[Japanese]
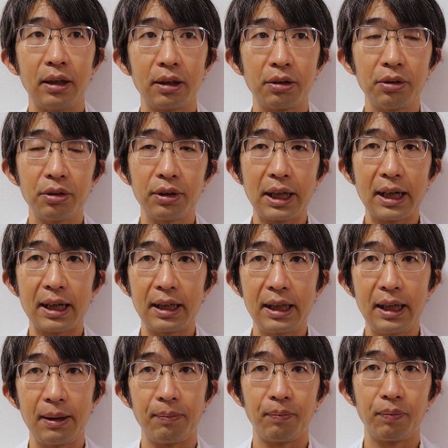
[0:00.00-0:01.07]
その中
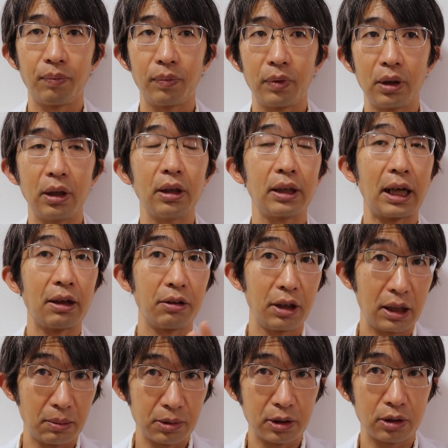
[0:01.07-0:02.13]
で、炭
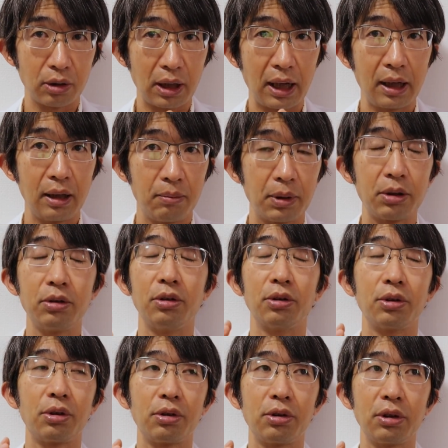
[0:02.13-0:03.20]
水化物とか、まあ、そういうの
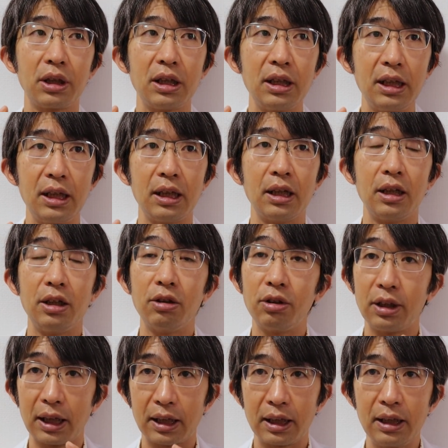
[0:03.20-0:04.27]
を取るときに、
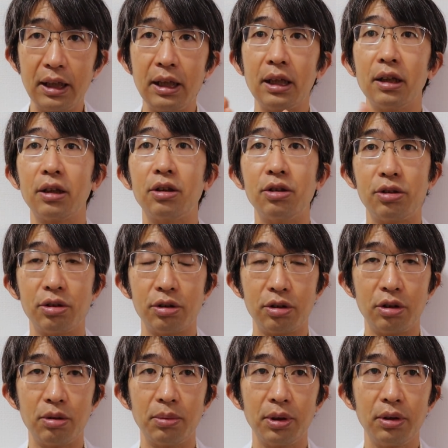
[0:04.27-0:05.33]
緩やかに吸収
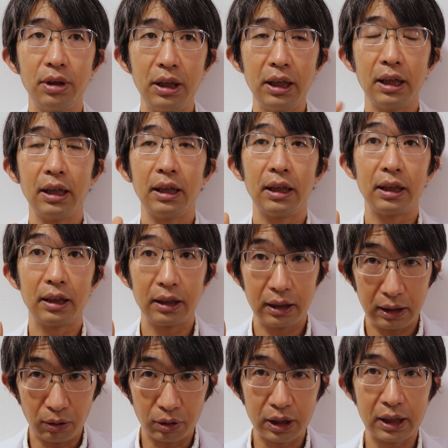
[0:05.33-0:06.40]
するものに
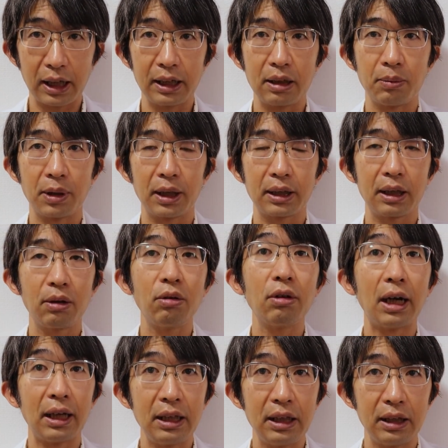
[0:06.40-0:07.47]
置き換えてもらった方
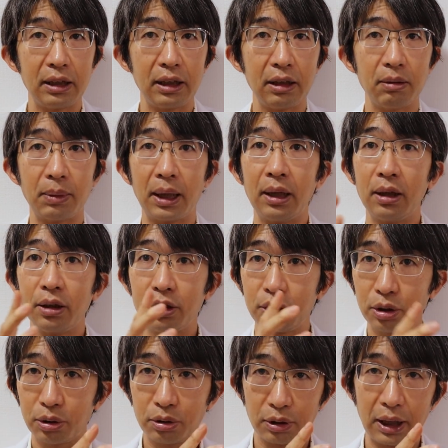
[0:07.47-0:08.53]
がいいっていう、まあ、
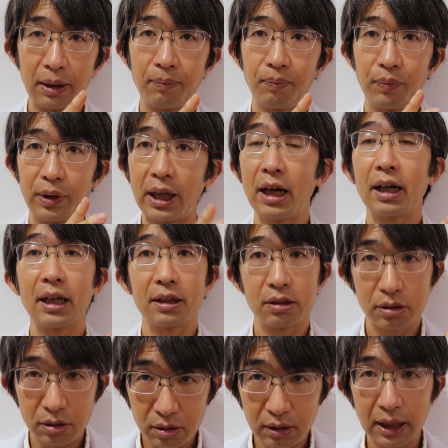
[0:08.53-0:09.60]
ちょっとね、段階
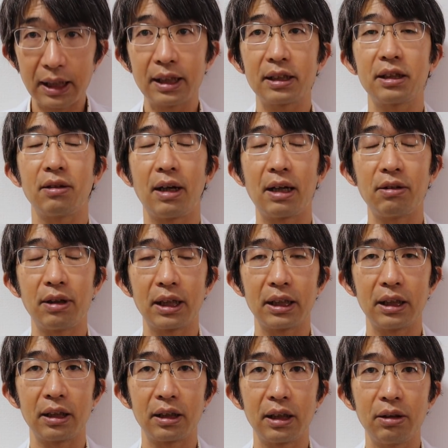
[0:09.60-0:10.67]
進んだ話ではあるわ
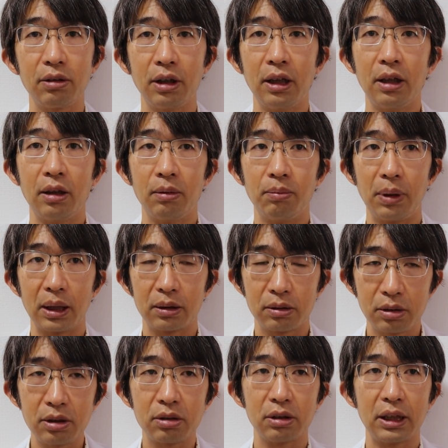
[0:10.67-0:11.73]
けですけど、まあ、
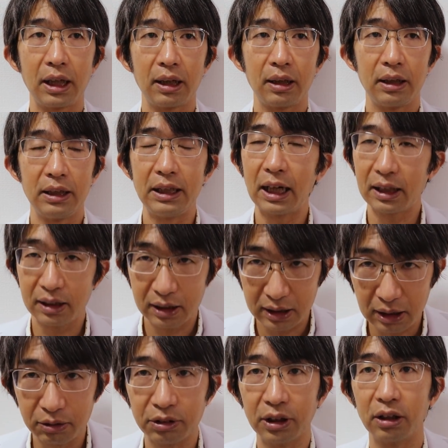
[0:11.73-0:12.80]
ついついね、やっ
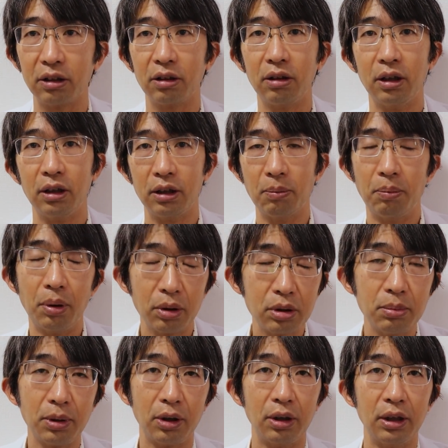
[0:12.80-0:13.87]
ちゃうんですよ。で
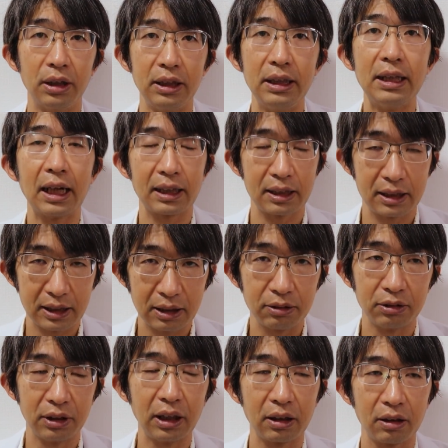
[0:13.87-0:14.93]
僕もやっちゃ
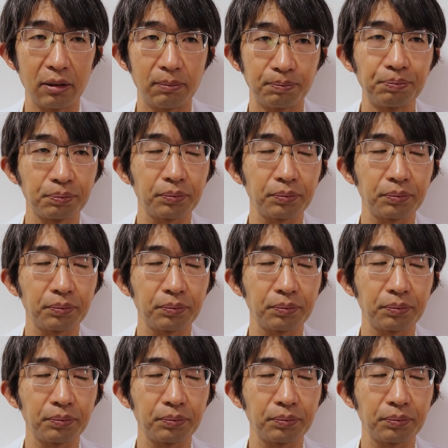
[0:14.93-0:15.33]
うんですよ。